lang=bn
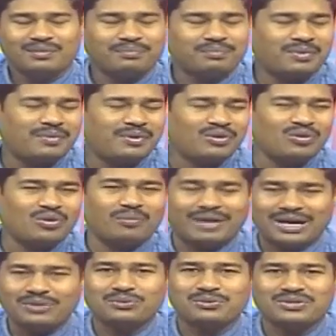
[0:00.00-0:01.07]
বিভিন্ন
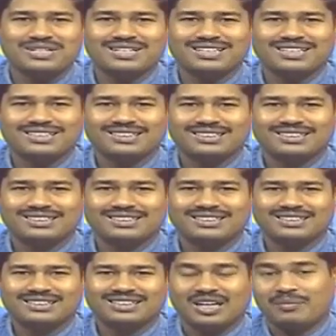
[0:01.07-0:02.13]
মানুষ
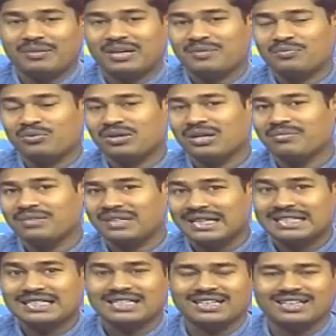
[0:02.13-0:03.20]
আমার এই প্রোগ্রাম
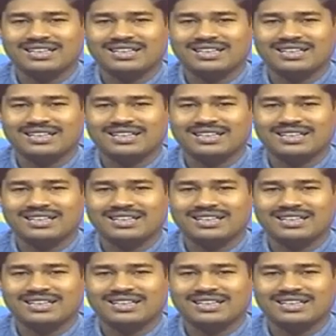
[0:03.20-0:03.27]
দেখছে